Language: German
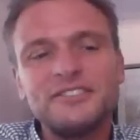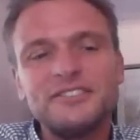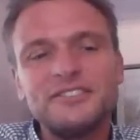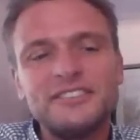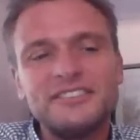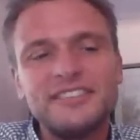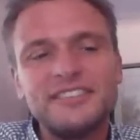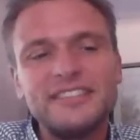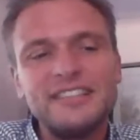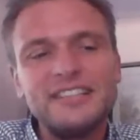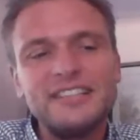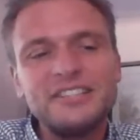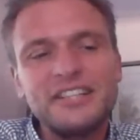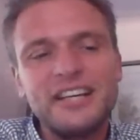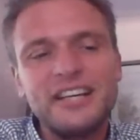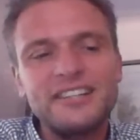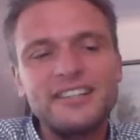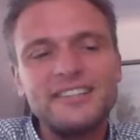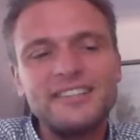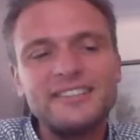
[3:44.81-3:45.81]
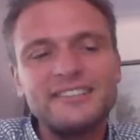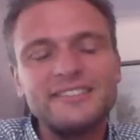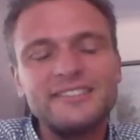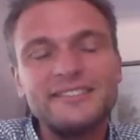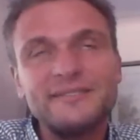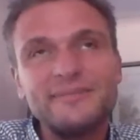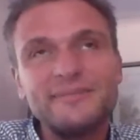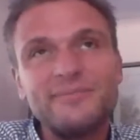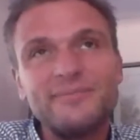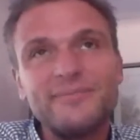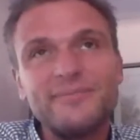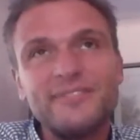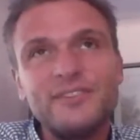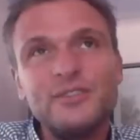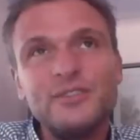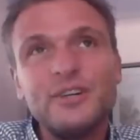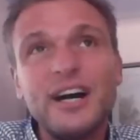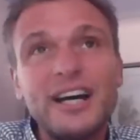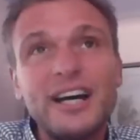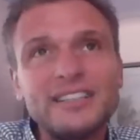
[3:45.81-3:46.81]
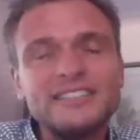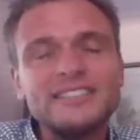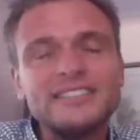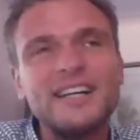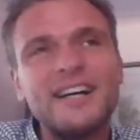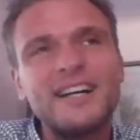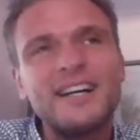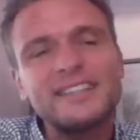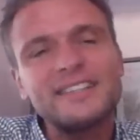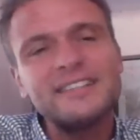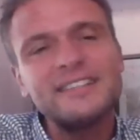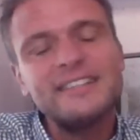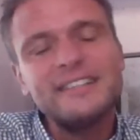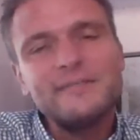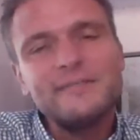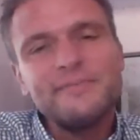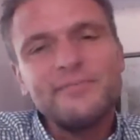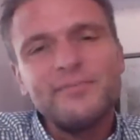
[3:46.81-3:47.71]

Und ich kann nur eins sagen,